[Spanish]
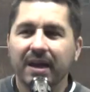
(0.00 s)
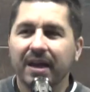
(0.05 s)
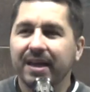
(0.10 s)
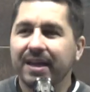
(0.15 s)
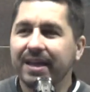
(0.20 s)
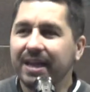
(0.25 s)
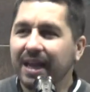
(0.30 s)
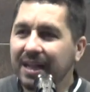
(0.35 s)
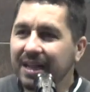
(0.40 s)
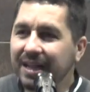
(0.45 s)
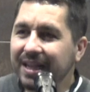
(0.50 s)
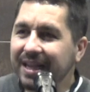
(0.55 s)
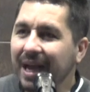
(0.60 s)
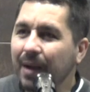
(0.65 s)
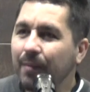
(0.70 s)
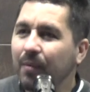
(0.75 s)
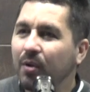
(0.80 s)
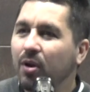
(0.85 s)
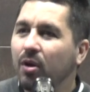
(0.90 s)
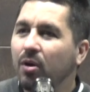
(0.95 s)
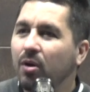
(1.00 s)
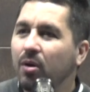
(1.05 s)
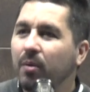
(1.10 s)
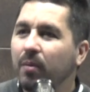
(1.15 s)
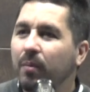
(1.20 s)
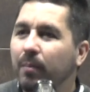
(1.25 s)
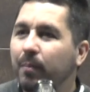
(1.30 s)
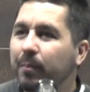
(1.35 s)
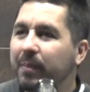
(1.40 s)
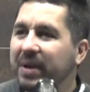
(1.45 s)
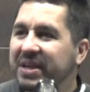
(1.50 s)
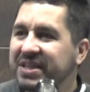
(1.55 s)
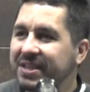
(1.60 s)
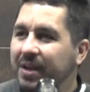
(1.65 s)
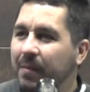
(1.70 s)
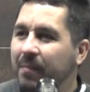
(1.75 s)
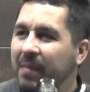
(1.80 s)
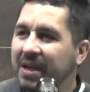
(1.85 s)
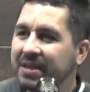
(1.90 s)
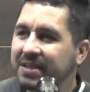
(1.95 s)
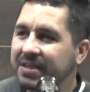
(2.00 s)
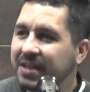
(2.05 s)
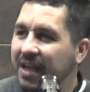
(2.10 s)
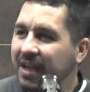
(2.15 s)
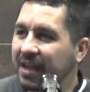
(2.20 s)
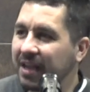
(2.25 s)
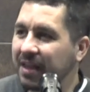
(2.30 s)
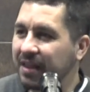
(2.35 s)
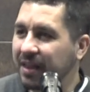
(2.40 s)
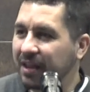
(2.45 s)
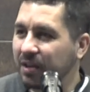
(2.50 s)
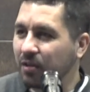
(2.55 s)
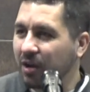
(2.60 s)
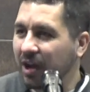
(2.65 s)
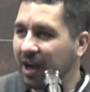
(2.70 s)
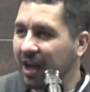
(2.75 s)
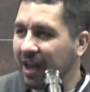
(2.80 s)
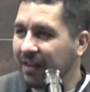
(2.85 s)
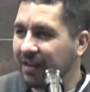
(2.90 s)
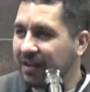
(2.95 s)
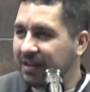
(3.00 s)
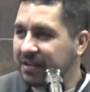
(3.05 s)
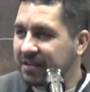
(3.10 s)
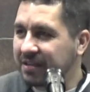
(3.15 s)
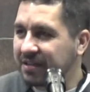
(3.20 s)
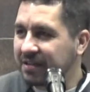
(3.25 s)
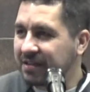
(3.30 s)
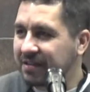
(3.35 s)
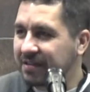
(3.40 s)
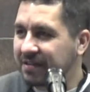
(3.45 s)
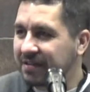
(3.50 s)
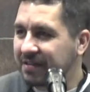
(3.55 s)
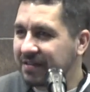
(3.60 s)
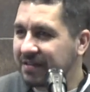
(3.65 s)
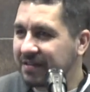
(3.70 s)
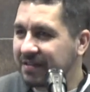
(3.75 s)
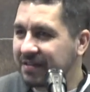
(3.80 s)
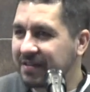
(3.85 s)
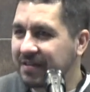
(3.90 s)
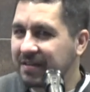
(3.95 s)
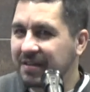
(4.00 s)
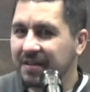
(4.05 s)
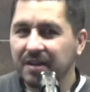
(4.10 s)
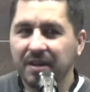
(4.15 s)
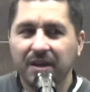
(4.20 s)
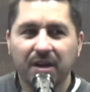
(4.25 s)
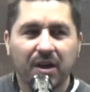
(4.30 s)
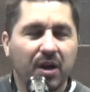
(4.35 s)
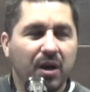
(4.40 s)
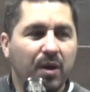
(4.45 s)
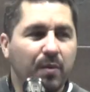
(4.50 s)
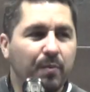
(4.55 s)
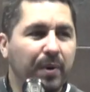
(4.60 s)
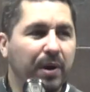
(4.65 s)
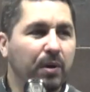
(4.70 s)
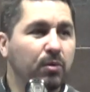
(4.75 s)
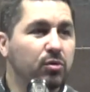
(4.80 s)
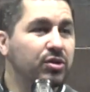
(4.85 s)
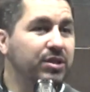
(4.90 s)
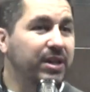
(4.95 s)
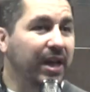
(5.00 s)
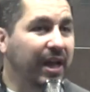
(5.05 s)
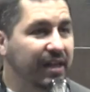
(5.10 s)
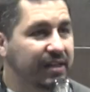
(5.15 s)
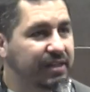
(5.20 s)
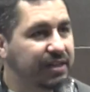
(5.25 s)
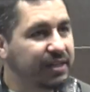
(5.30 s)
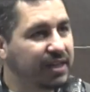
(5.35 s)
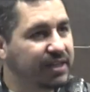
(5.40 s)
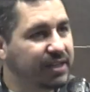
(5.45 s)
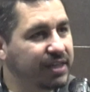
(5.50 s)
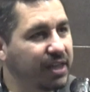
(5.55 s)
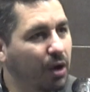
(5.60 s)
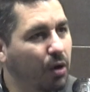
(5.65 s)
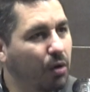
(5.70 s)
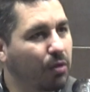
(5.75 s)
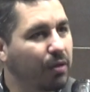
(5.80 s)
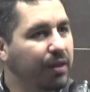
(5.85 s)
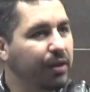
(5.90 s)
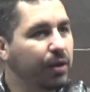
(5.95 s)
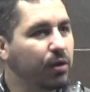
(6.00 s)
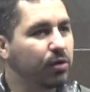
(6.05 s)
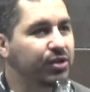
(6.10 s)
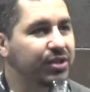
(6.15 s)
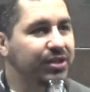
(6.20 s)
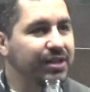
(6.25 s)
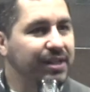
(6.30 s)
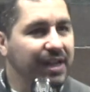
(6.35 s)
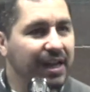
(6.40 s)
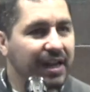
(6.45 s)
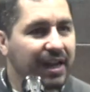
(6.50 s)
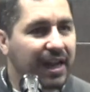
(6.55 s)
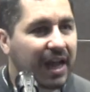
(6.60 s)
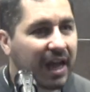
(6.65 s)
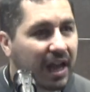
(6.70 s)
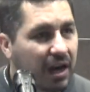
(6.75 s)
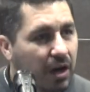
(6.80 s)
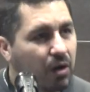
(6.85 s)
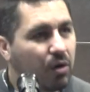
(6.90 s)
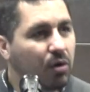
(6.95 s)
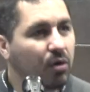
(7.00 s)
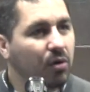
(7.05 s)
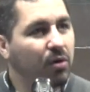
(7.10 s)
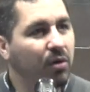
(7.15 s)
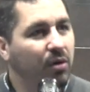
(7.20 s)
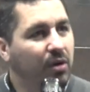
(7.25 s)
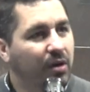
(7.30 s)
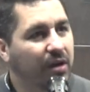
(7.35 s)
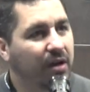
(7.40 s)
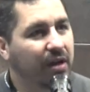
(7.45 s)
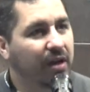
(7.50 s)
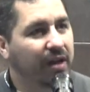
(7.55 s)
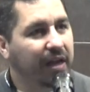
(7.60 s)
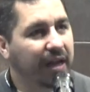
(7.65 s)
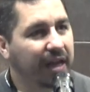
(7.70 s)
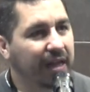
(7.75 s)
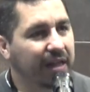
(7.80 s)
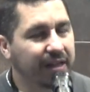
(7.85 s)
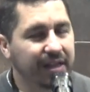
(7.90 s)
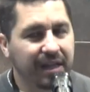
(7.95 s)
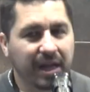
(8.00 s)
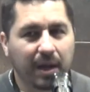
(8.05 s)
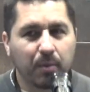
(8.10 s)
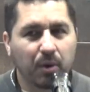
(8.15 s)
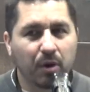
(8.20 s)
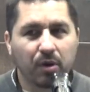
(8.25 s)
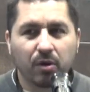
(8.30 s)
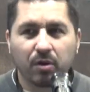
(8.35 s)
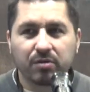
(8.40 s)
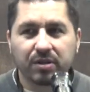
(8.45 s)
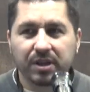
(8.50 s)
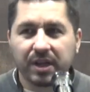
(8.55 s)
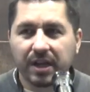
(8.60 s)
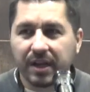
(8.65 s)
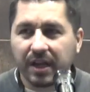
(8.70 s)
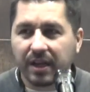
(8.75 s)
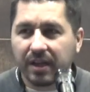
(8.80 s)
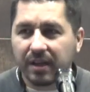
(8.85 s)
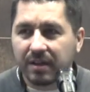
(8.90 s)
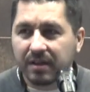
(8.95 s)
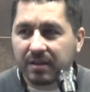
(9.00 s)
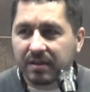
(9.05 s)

Y el diablo pesa más que 15 toneladas. Pero usted, si es hijo de Dios, tiene algo que el diablo no tiene.